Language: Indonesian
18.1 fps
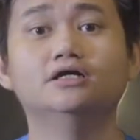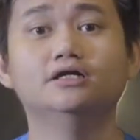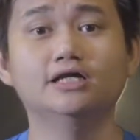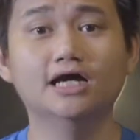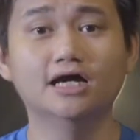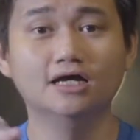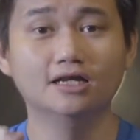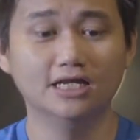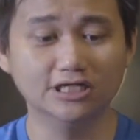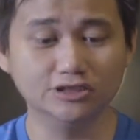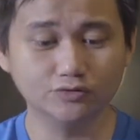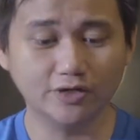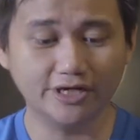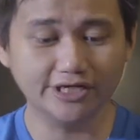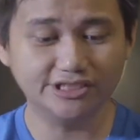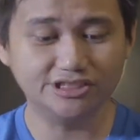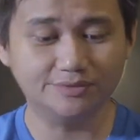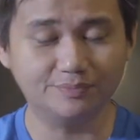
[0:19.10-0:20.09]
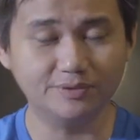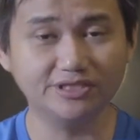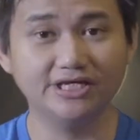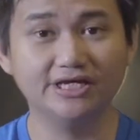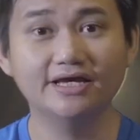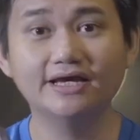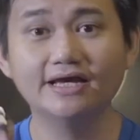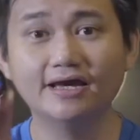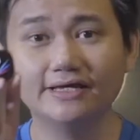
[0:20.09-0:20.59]
Nah, langsung aja cepet
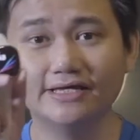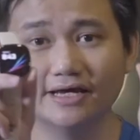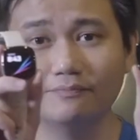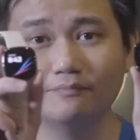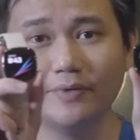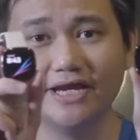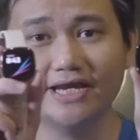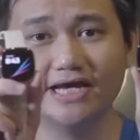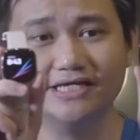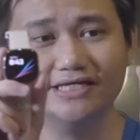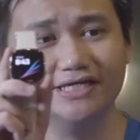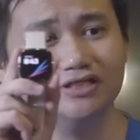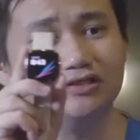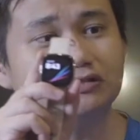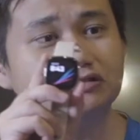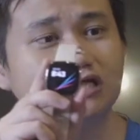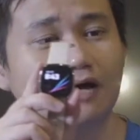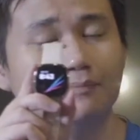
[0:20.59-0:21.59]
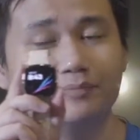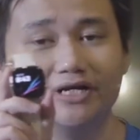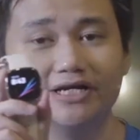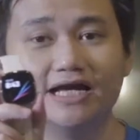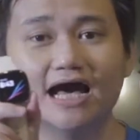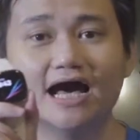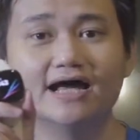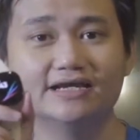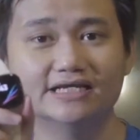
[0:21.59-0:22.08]
nih. Yang bedanya itu hampir
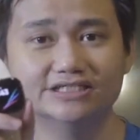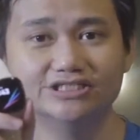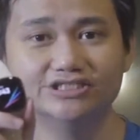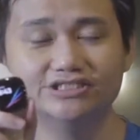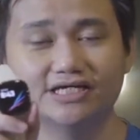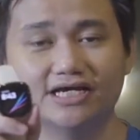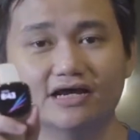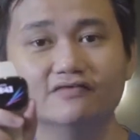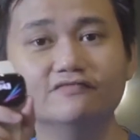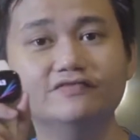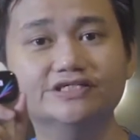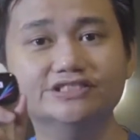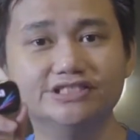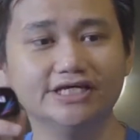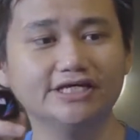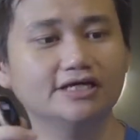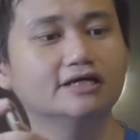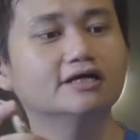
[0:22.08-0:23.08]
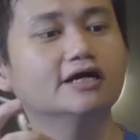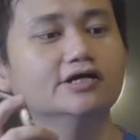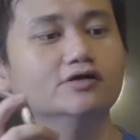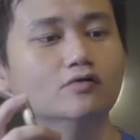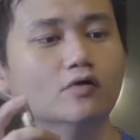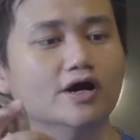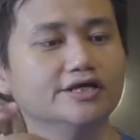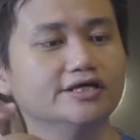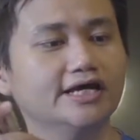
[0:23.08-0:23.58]
nggak ada secara fisik.
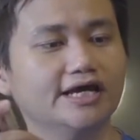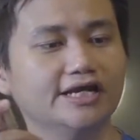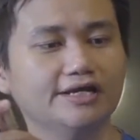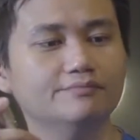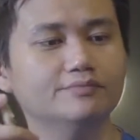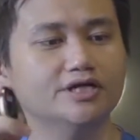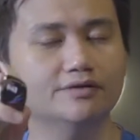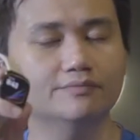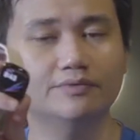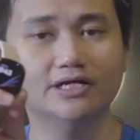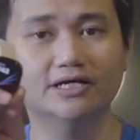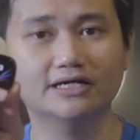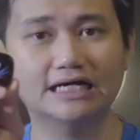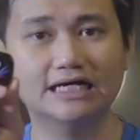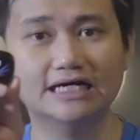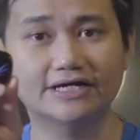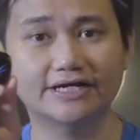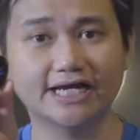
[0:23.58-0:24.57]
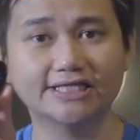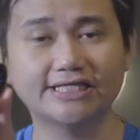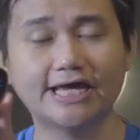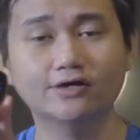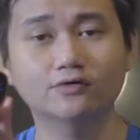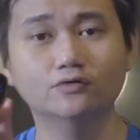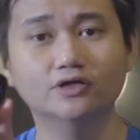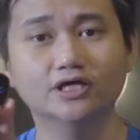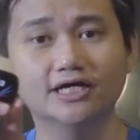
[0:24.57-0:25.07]
Keduanya ini benar-benar uh,
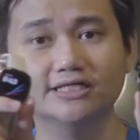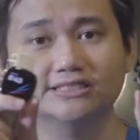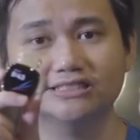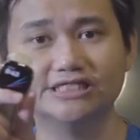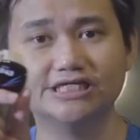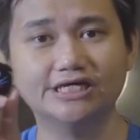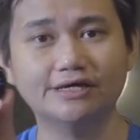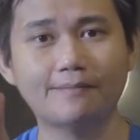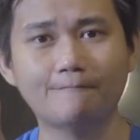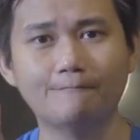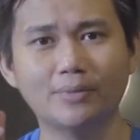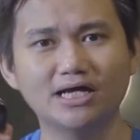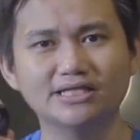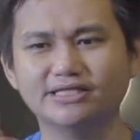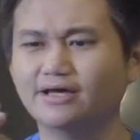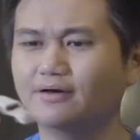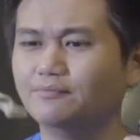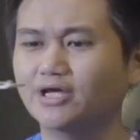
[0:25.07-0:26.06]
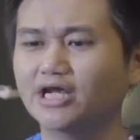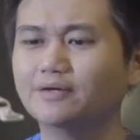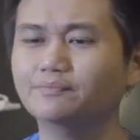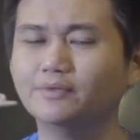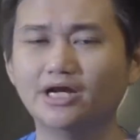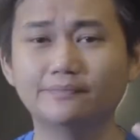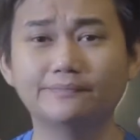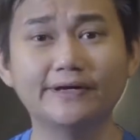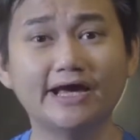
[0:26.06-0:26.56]
rectangular, segi empat ya
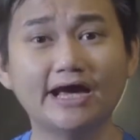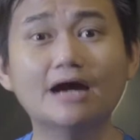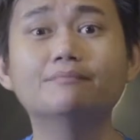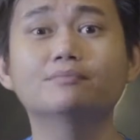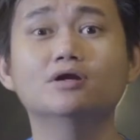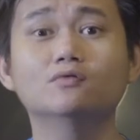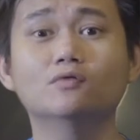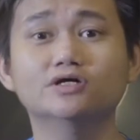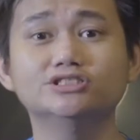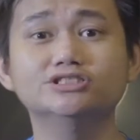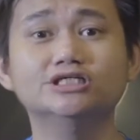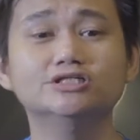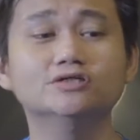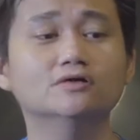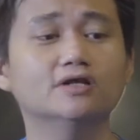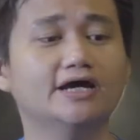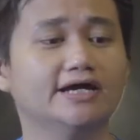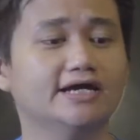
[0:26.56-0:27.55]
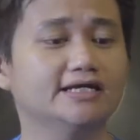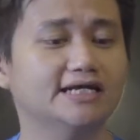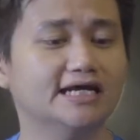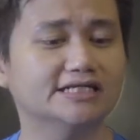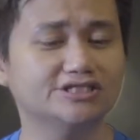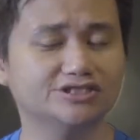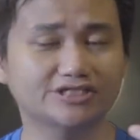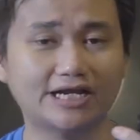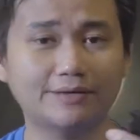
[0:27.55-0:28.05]
mirip-mirip kayak Apple Watch gitulah ya.
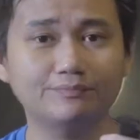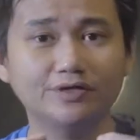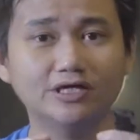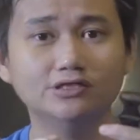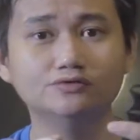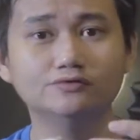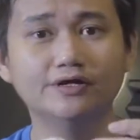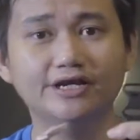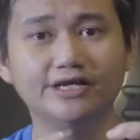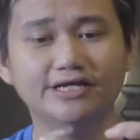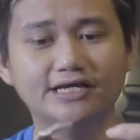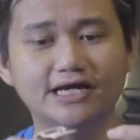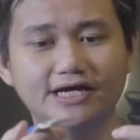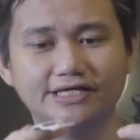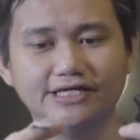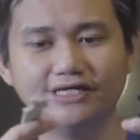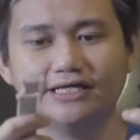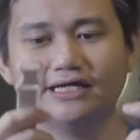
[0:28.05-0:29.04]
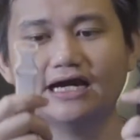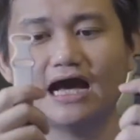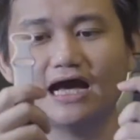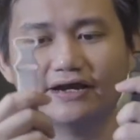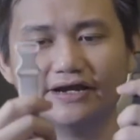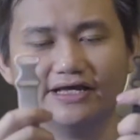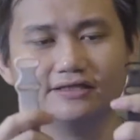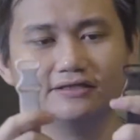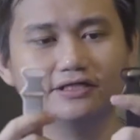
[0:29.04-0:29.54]
Dan strapnya juga ini dari
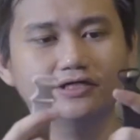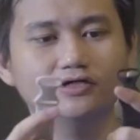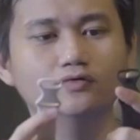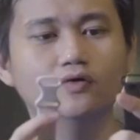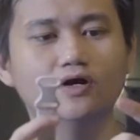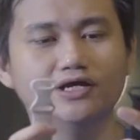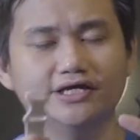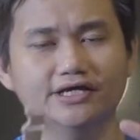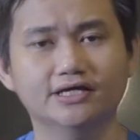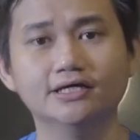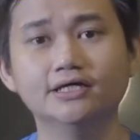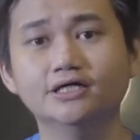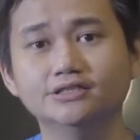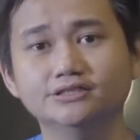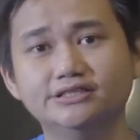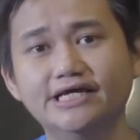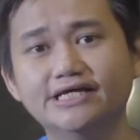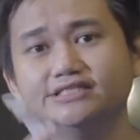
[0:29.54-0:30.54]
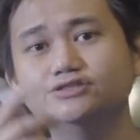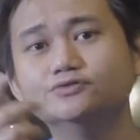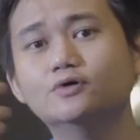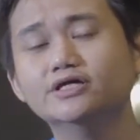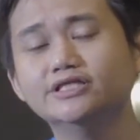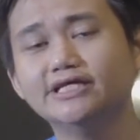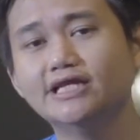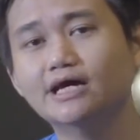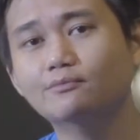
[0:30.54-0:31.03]
karet keduanya. Dia
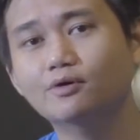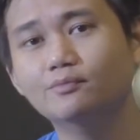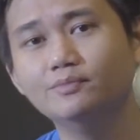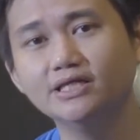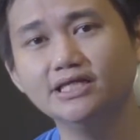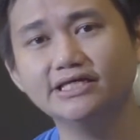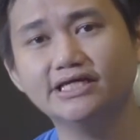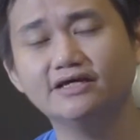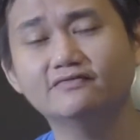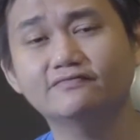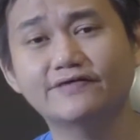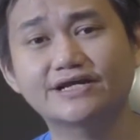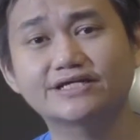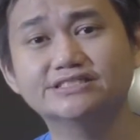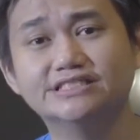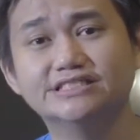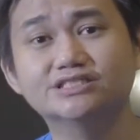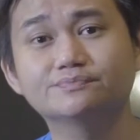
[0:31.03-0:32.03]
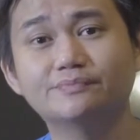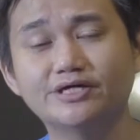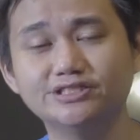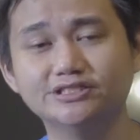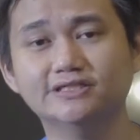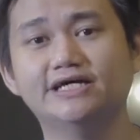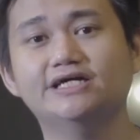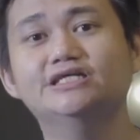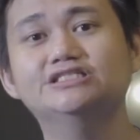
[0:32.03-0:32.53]
juga tidak memiliki versi
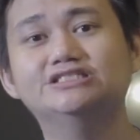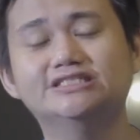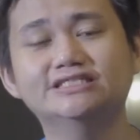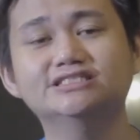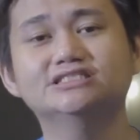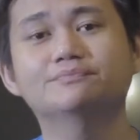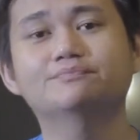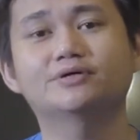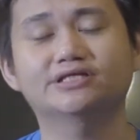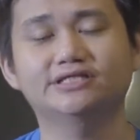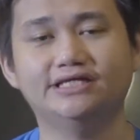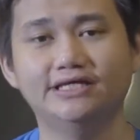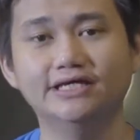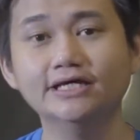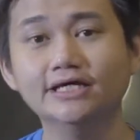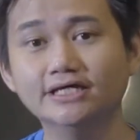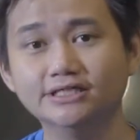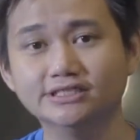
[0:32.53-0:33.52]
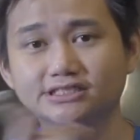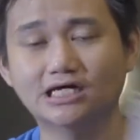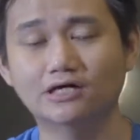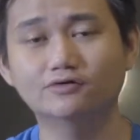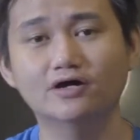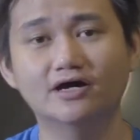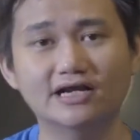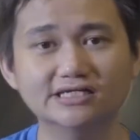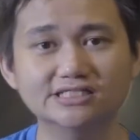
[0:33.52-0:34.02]
special edition seperti
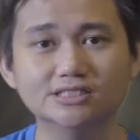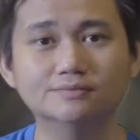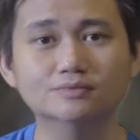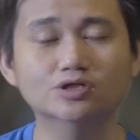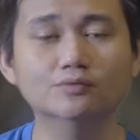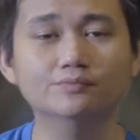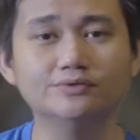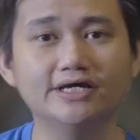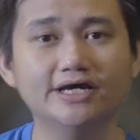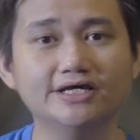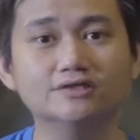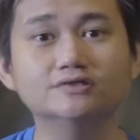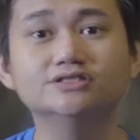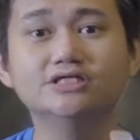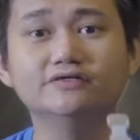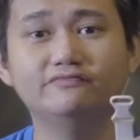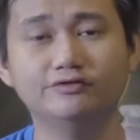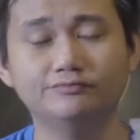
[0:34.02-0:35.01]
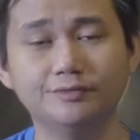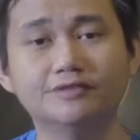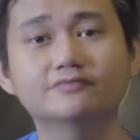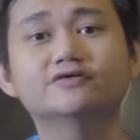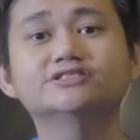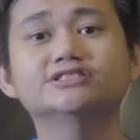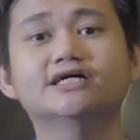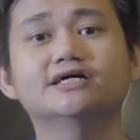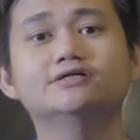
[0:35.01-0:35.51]
saudara sebelumnya yaitu si Fitbit
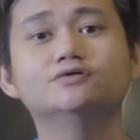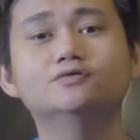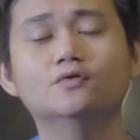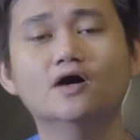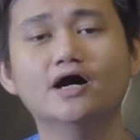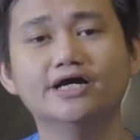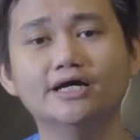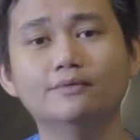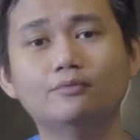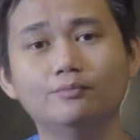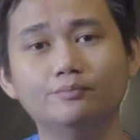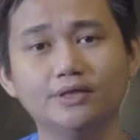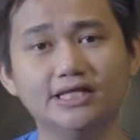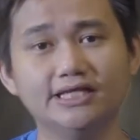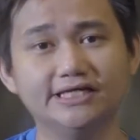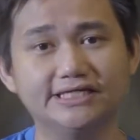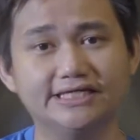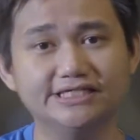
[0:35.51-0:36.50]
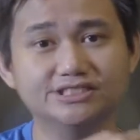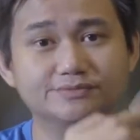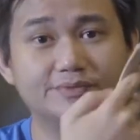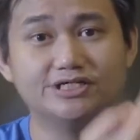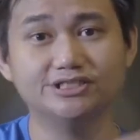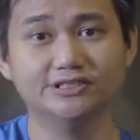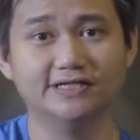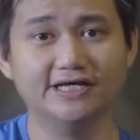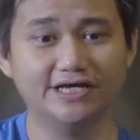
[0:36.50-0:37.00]
Versa 2 yang memiliki
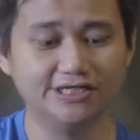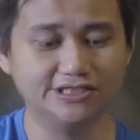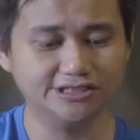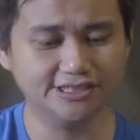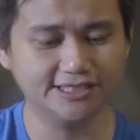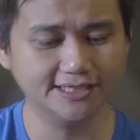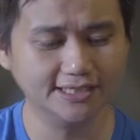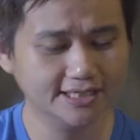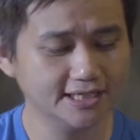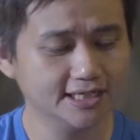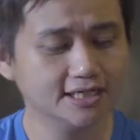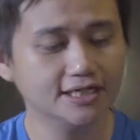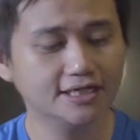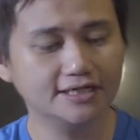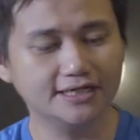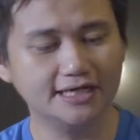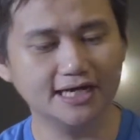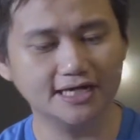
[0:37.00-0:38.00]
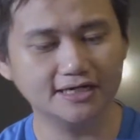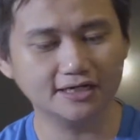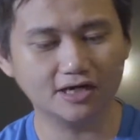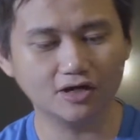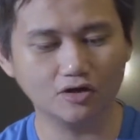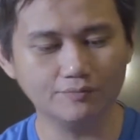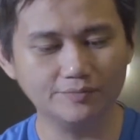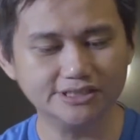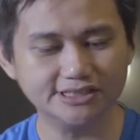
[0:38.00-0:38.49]
special edition. Dan
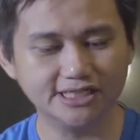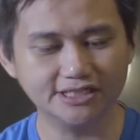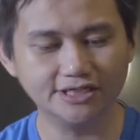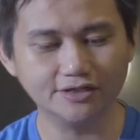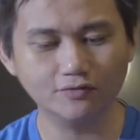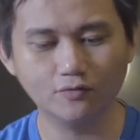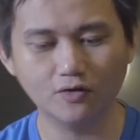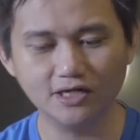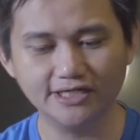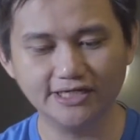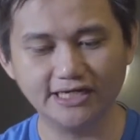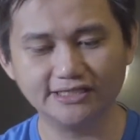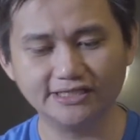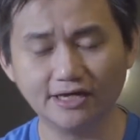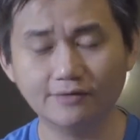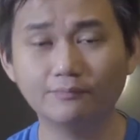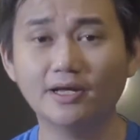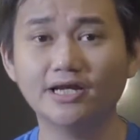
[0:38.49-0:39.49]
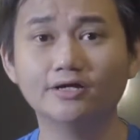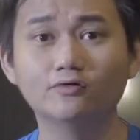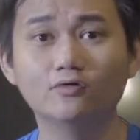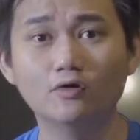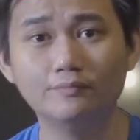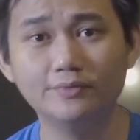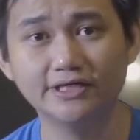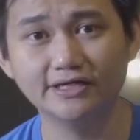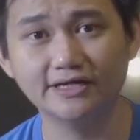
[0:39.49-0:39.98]
kalau misalnya gue lihat yang paling
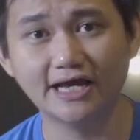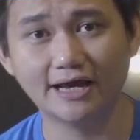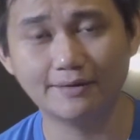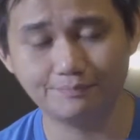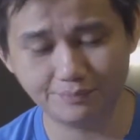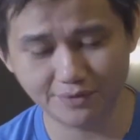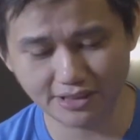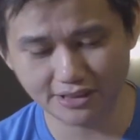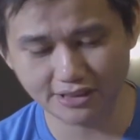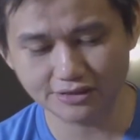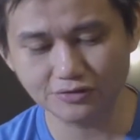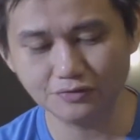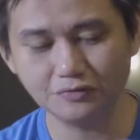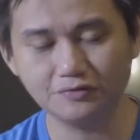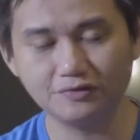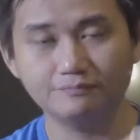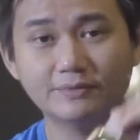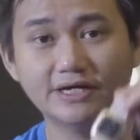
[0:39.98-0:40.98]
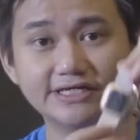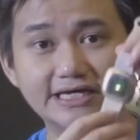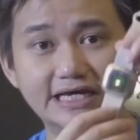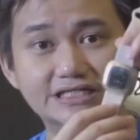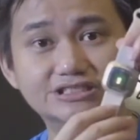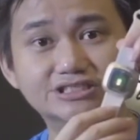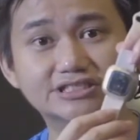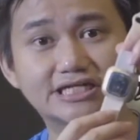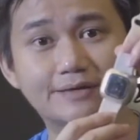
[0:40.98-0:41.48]
gue bikin happy itu
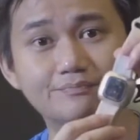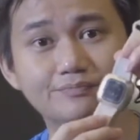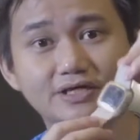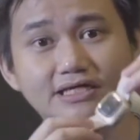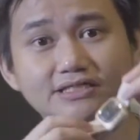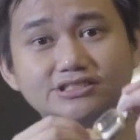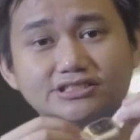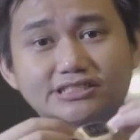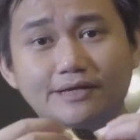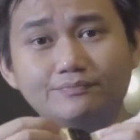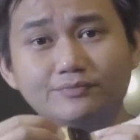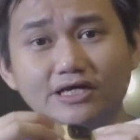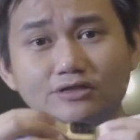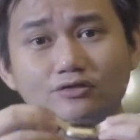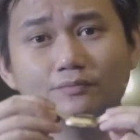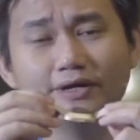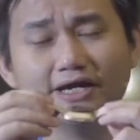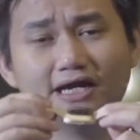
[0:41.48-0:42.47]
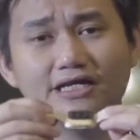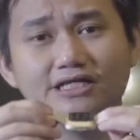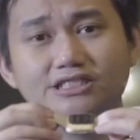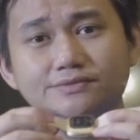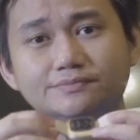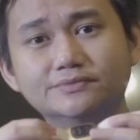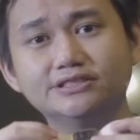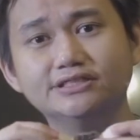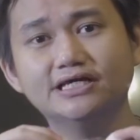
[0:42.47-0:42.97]
bagian strapnya. Strapnya itu
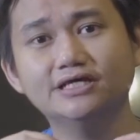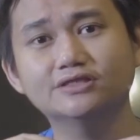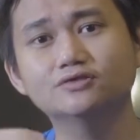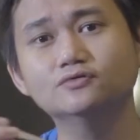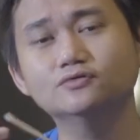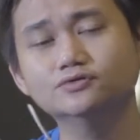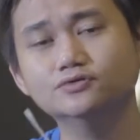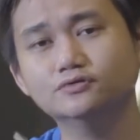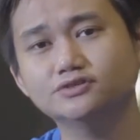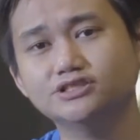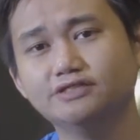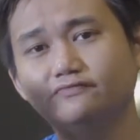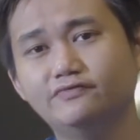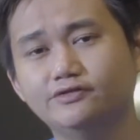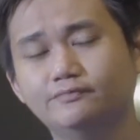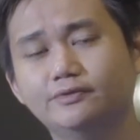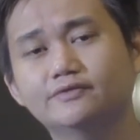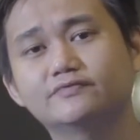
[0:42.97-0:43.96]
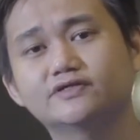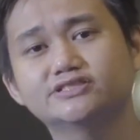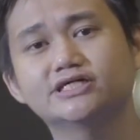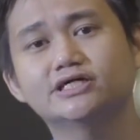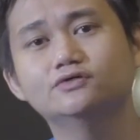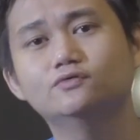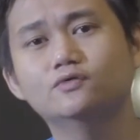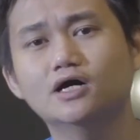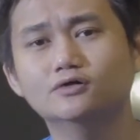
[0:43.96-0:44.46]
mekanismenya itu untuk si Fitbit
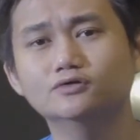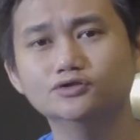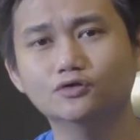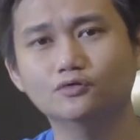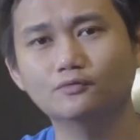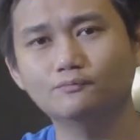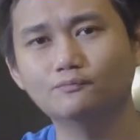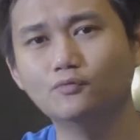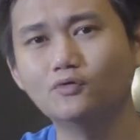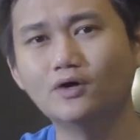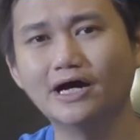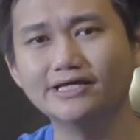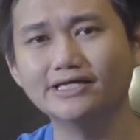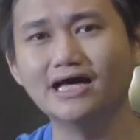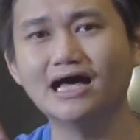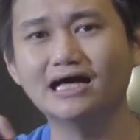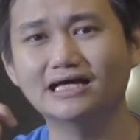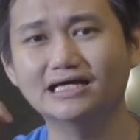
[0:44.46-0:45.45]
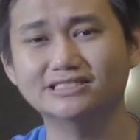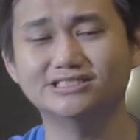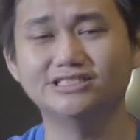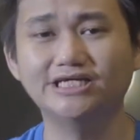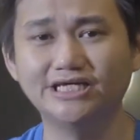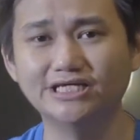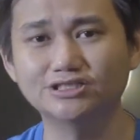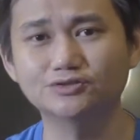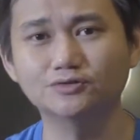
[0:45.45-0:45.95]
Versa 2 untuk bukanya agak
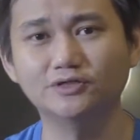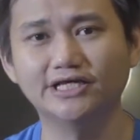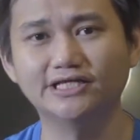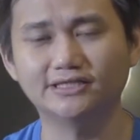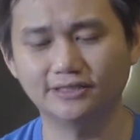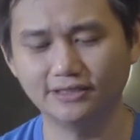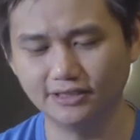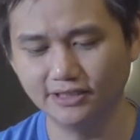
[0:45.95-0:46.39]
sedikit sulit.